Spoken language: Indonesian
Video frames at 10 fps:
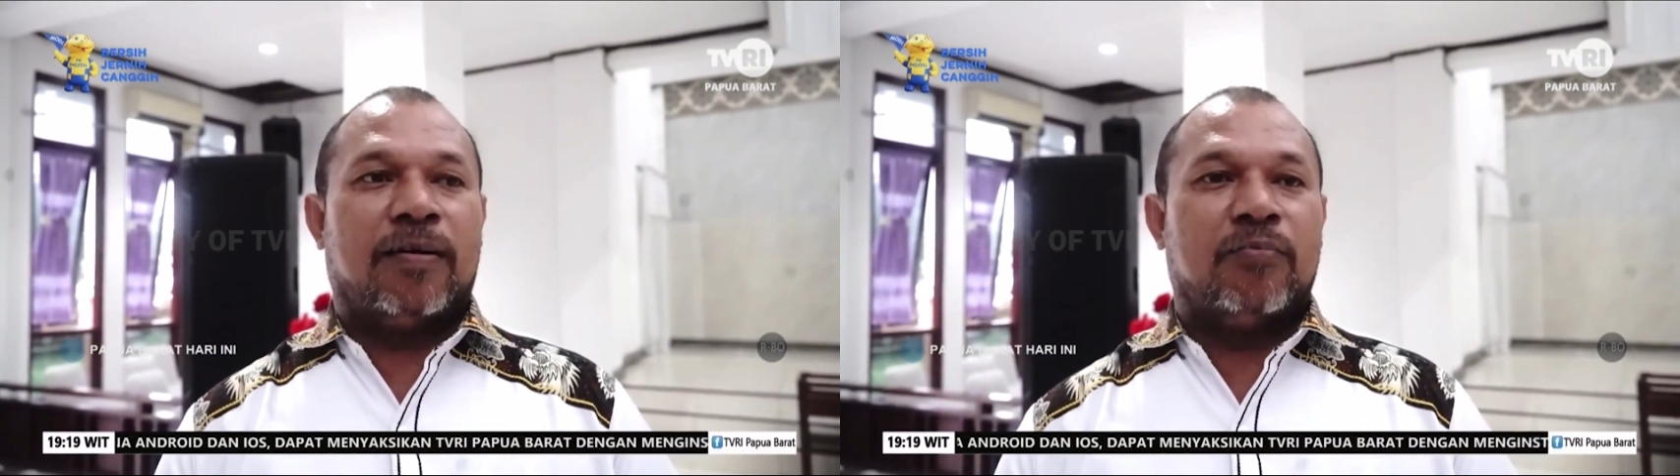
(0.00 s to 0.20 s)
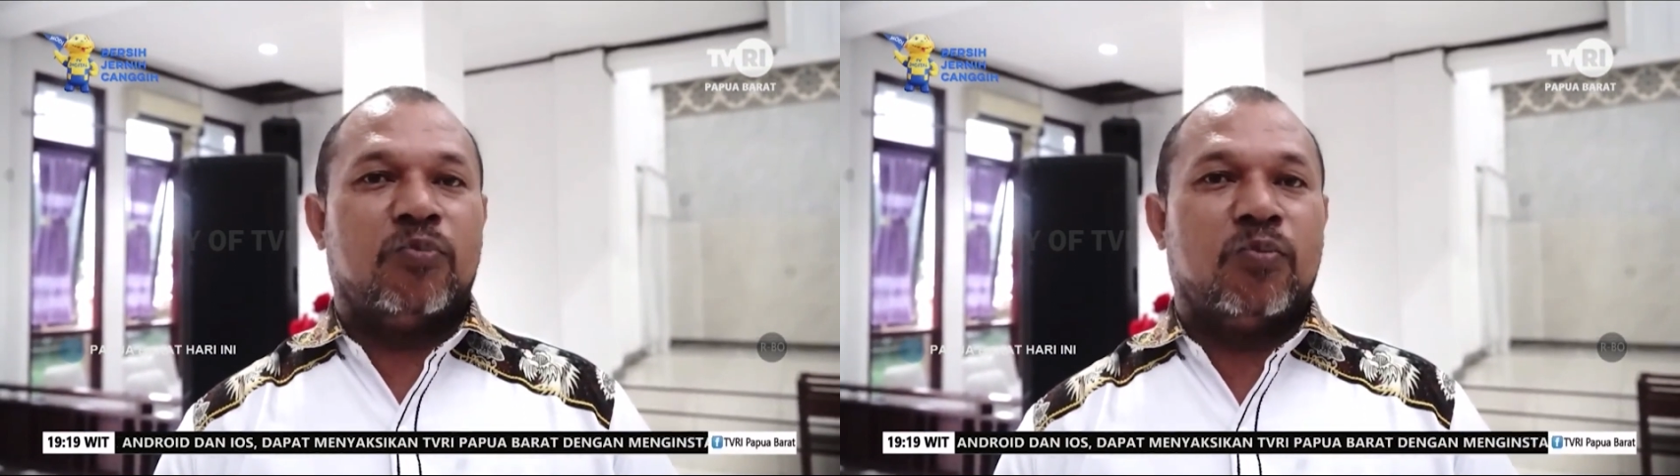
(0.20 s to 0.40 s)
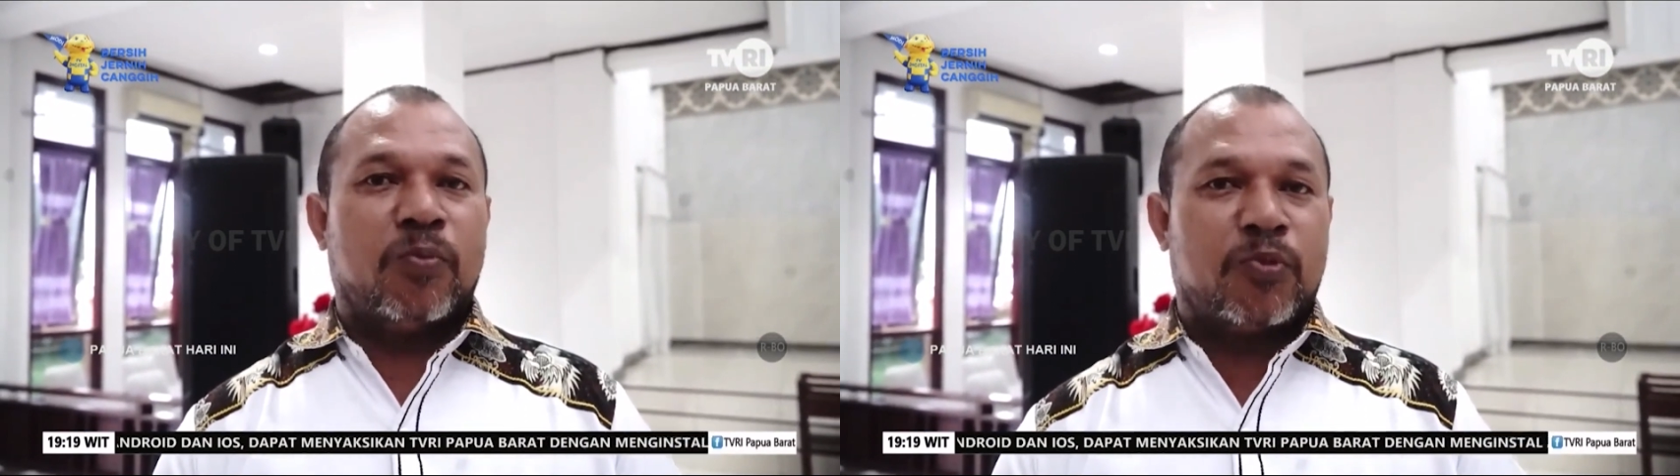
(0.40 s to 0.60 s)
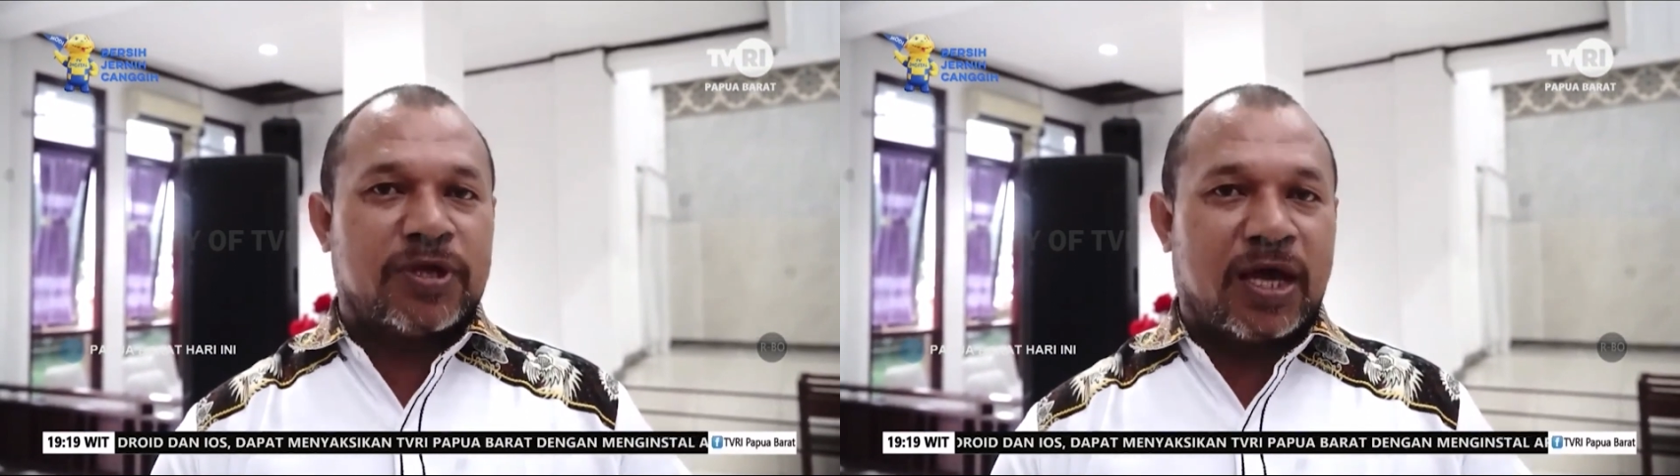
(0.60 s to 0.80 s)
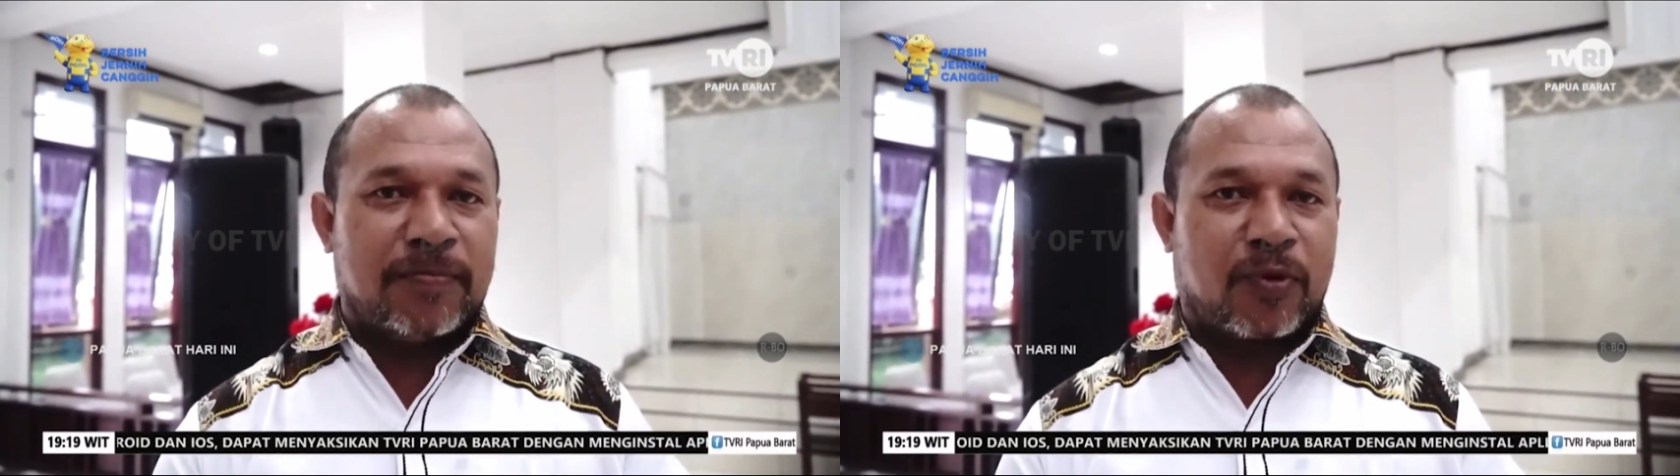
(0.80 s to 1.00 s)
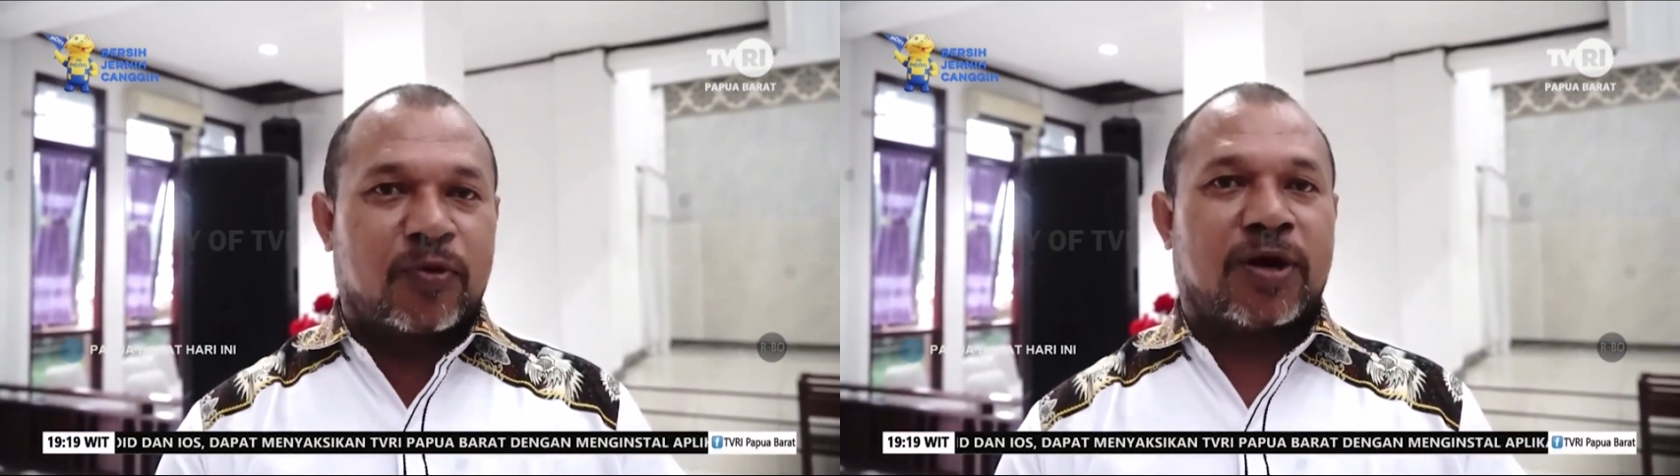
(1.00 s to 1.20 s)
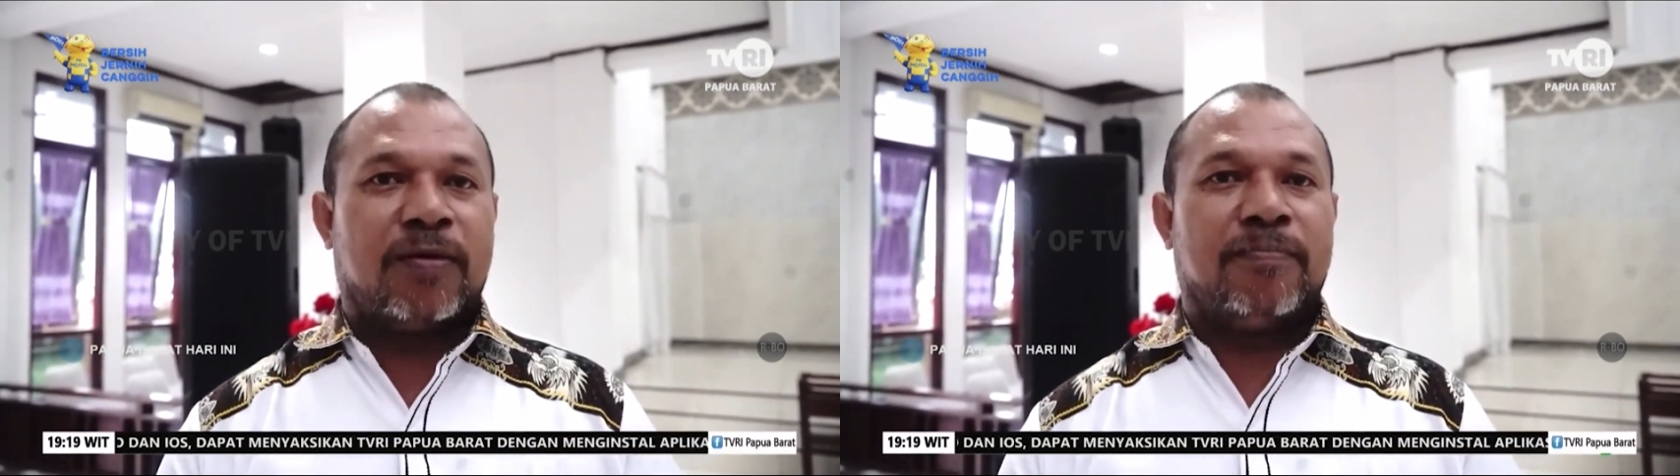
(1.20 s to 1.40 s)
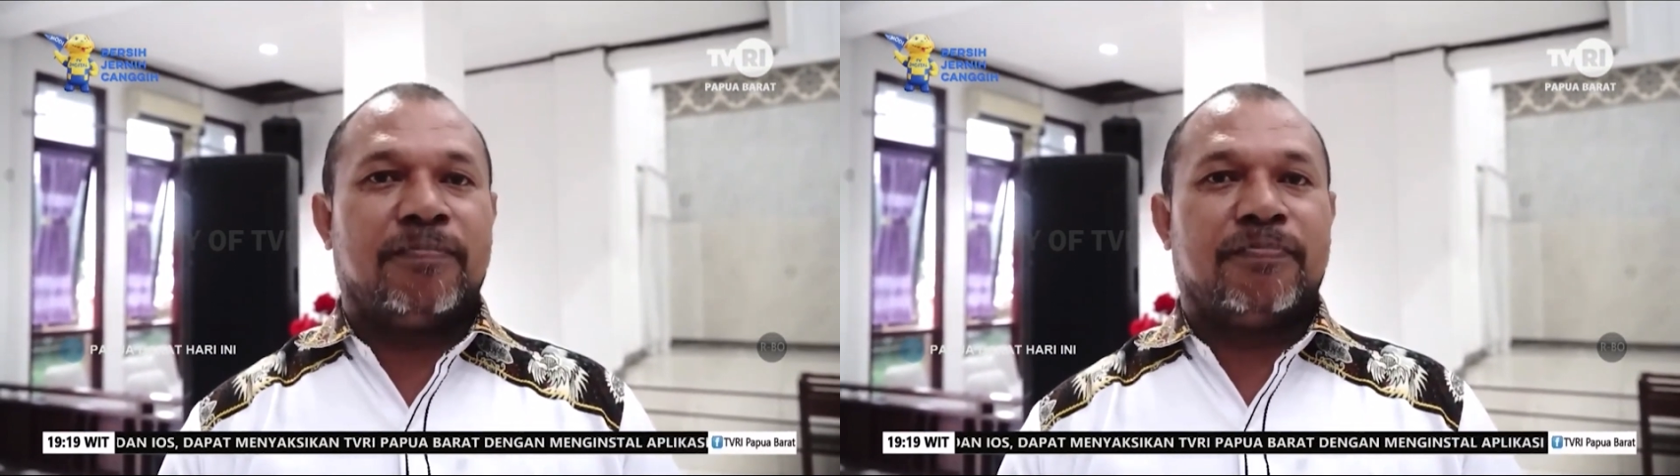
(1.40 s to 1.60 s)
mempunyai program